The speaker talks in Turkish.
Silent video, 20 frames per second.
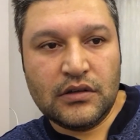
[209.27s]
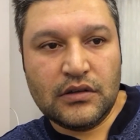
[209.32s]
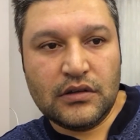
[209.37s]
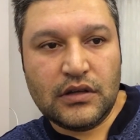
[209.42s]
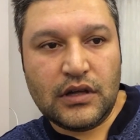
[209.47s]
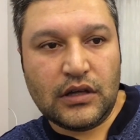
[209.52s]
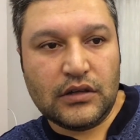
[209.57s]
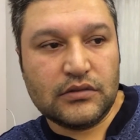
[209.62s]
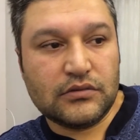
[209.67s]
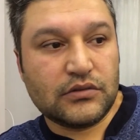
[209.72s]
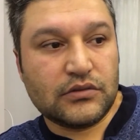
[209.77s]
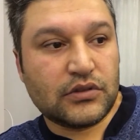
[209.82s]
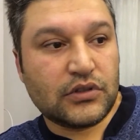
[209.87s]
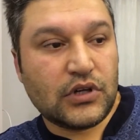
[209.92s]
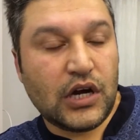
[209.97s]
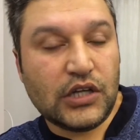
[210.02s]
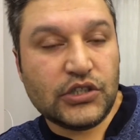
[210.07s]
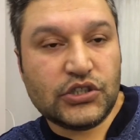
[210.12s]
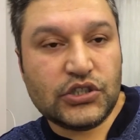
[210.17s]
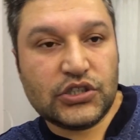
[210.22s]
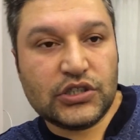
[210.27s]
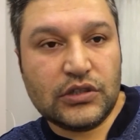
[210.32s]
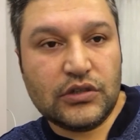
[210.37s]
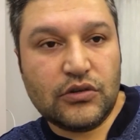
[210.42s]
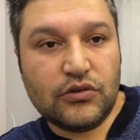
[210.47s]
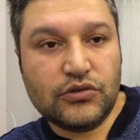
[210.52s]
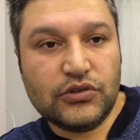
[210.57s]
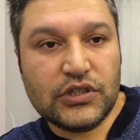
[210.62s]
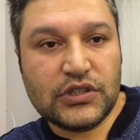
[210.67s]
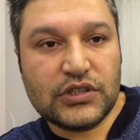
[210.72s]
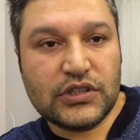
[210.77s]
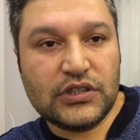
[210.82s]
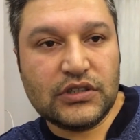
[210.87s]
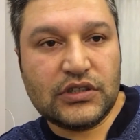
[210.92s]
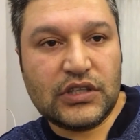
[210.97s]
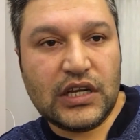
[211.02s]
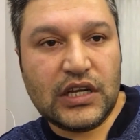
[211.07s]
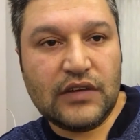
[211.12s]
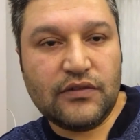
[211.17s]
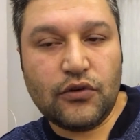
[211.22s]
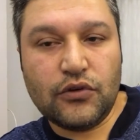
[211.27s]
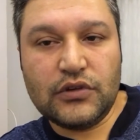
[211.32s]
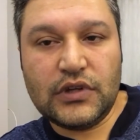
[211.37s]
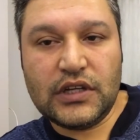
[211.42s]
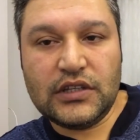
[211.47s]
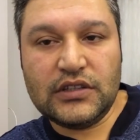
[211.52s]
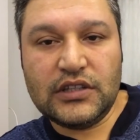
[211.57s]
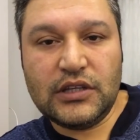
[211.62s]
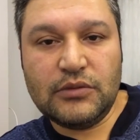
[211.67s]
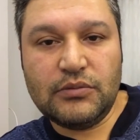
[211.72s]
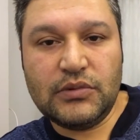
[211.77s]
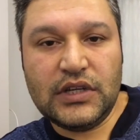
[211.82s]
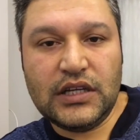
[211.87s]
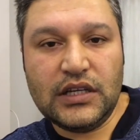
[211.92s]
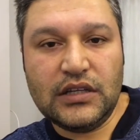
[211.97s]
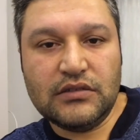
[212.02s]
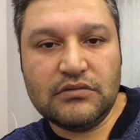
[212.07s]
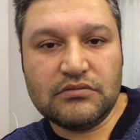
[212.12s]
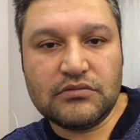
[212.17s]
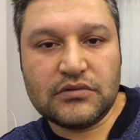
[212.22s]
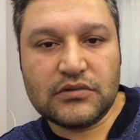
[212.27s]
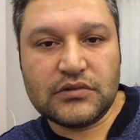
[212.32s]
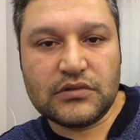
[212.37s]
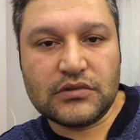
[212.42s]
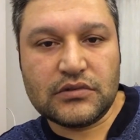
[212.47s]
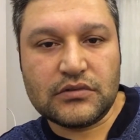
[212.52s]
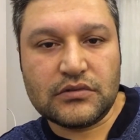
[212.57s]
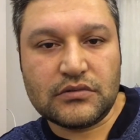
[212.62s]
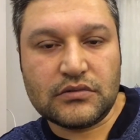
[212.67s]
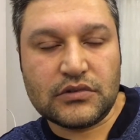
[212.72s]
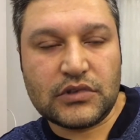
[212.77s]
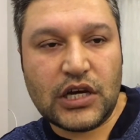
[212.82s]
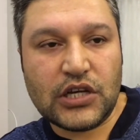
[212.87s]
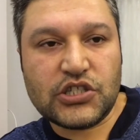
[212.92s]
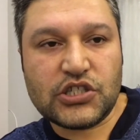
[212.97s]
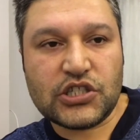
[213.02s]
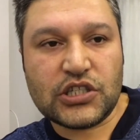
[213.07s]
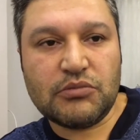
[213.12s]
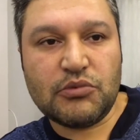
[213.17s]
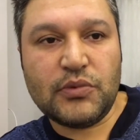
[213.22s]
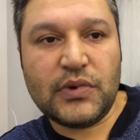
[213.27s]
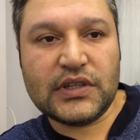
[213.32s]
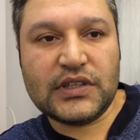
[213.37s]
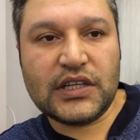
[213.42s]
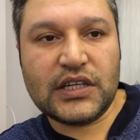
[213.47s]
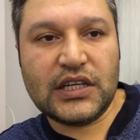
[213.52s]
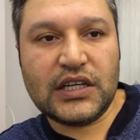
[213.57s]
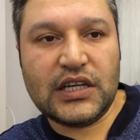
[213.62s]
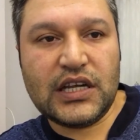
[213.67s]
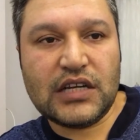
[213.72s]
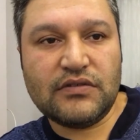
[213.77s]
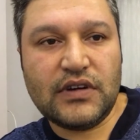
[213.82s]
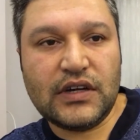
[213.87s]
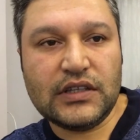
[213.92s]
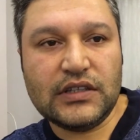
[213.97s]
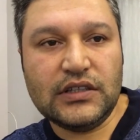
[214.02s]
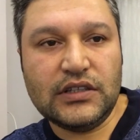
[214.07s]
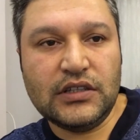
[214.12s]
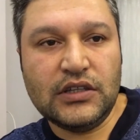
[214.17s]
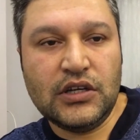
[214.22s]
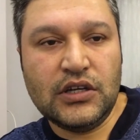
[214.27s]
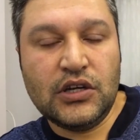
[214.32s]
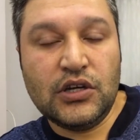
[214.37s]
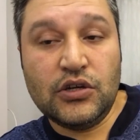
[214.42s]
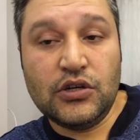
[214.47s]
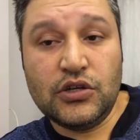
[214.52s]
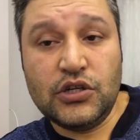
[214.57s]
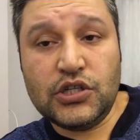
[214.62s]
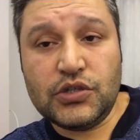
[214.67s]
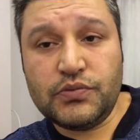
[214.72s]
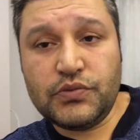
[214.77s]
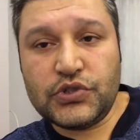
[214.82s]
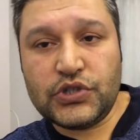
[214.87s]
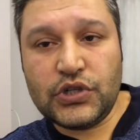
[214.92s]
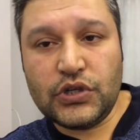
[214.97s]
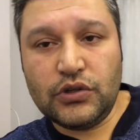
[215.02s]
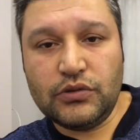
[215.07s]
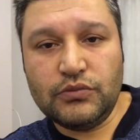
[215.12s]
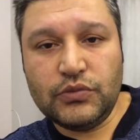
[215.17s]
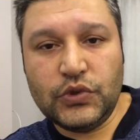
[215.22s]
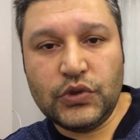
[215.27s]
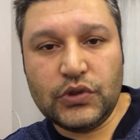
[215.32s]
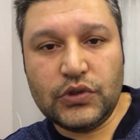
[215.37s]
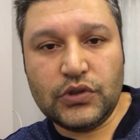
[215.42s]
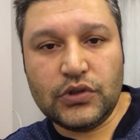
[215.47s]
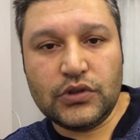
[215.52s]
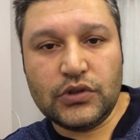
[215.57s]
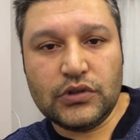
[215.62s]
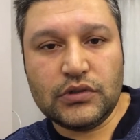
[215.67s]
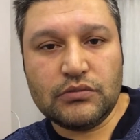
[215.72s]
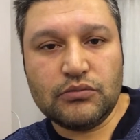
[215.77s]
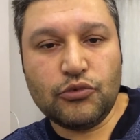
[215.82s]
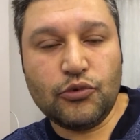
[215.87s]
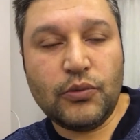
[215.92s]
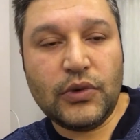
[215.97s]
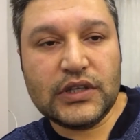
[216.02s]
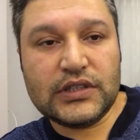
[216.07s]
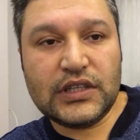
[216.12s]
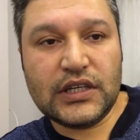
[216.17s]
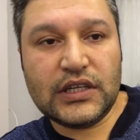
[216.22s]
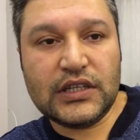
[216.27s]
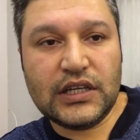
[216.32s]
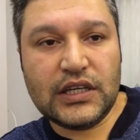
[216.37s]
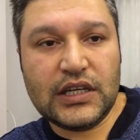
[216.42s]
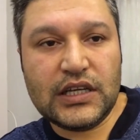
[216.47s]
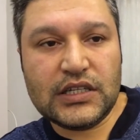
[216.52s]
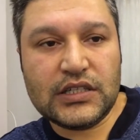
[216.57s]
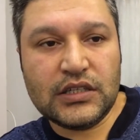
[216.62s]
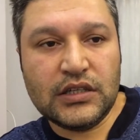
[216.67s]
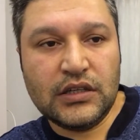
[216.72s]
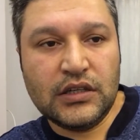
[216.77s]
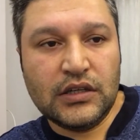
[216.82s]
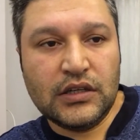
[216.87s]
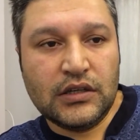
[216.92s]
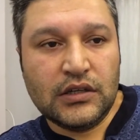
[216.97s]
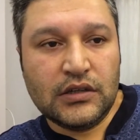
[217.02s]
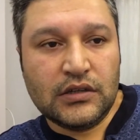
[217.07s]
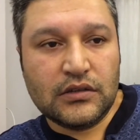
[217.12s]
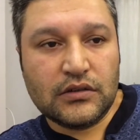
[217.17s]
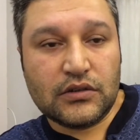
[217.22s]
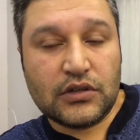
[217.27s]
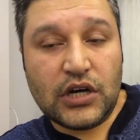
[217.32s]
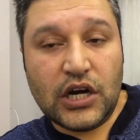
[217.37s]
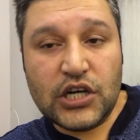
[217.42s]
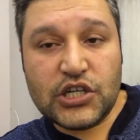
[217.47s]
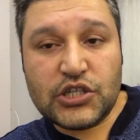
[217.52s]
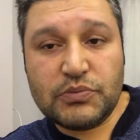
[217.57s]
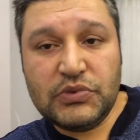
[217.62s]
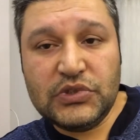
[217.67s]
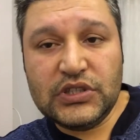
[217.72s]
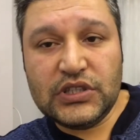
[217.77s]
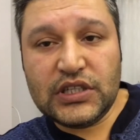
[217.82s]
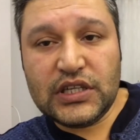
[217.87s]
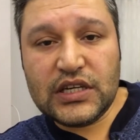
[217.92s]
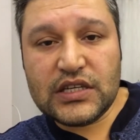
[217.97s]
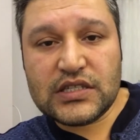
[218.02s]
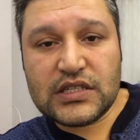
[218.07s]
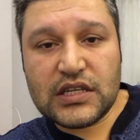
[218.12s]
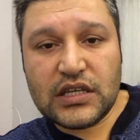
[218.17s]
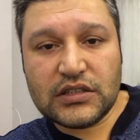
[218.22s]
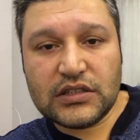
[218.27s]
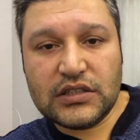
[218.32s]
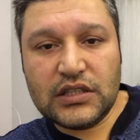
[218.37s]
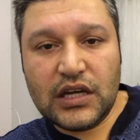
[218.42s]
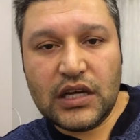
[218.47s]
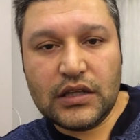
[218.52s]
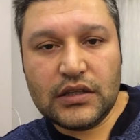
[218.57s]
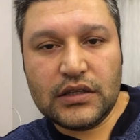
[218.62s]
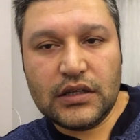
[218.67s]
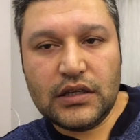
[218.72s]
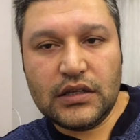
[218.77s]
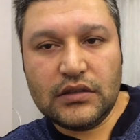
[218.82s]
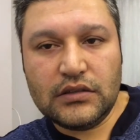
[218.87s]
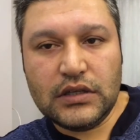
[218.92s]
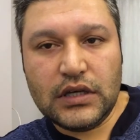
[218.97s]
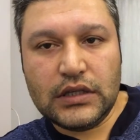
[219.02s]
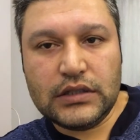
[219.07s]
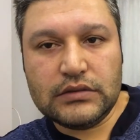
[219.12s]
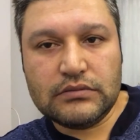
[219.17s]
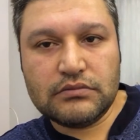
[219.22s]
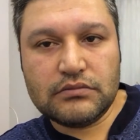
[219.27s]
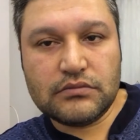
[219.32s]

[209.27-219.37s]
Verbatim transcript: Yani kaç yıl öncesinin telefonlarında bile taş gibi bataryalar vardı. Hiçbir şey olmuyordu. Bu bataryalar e, kaç bin liraya sattığı halde yani